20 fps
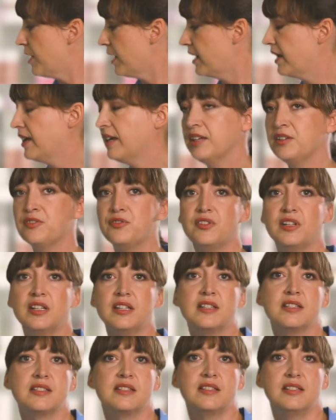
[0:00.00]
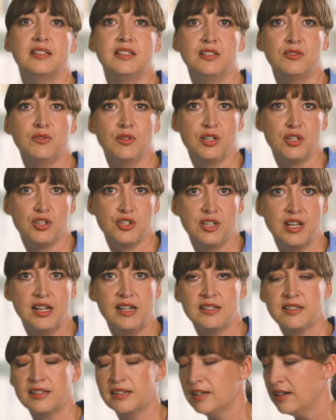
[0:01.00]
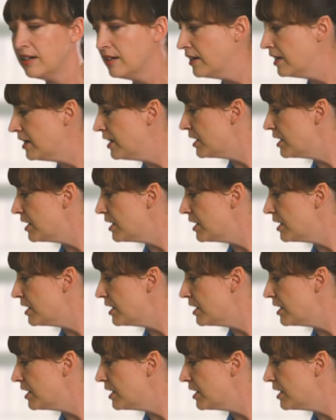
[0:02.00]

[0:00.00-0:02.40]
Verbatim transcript: Paket finden sich nicht nur die Schnelldreher,